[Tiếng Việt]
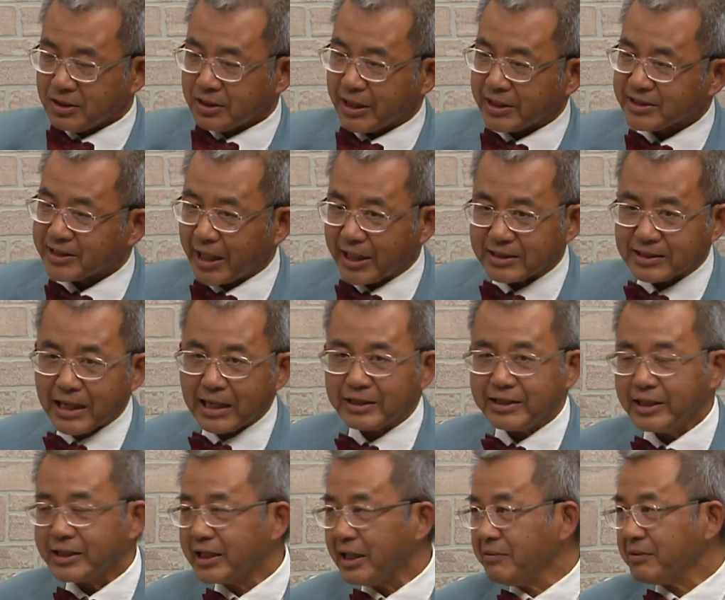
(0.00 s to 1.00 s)
anh chạy ra anh
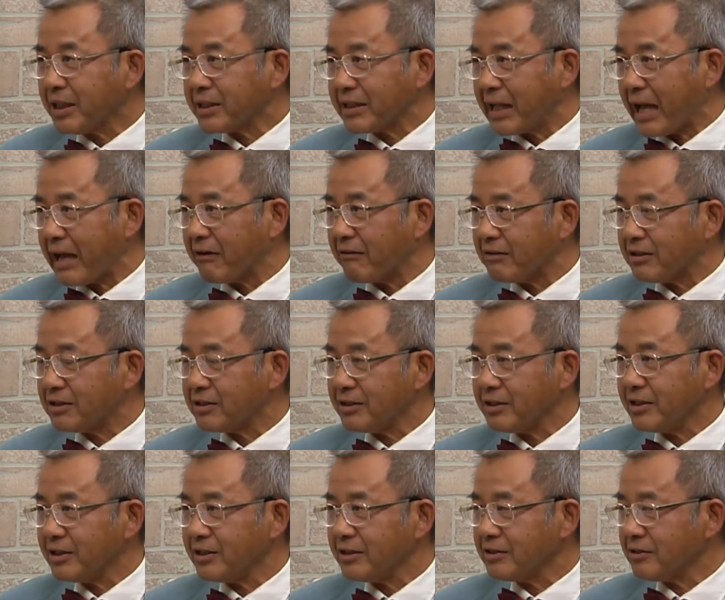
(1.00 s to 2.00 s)
đi kiếm lần nào
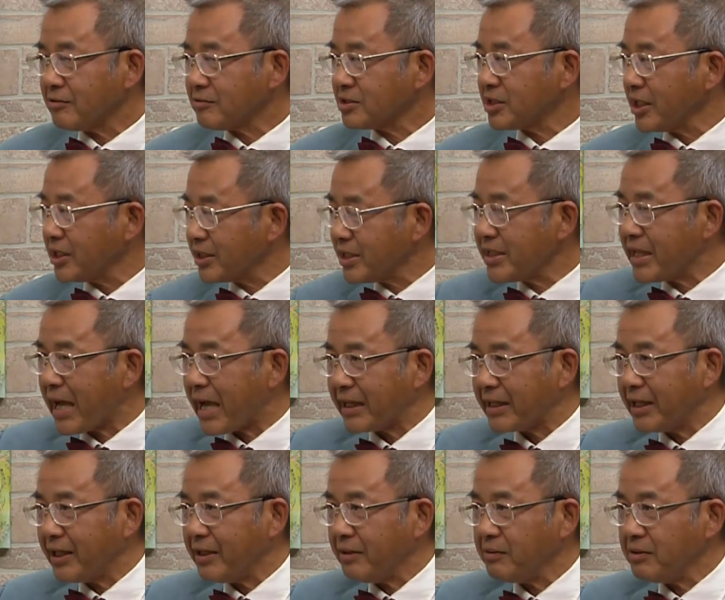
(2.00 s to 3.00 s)
rồi nó thích cái nhà
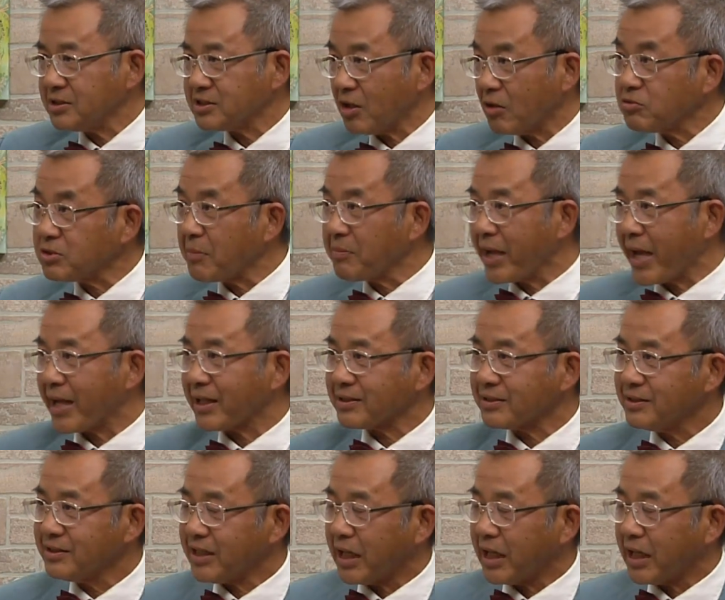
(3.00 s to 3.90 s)
này 600 ngàn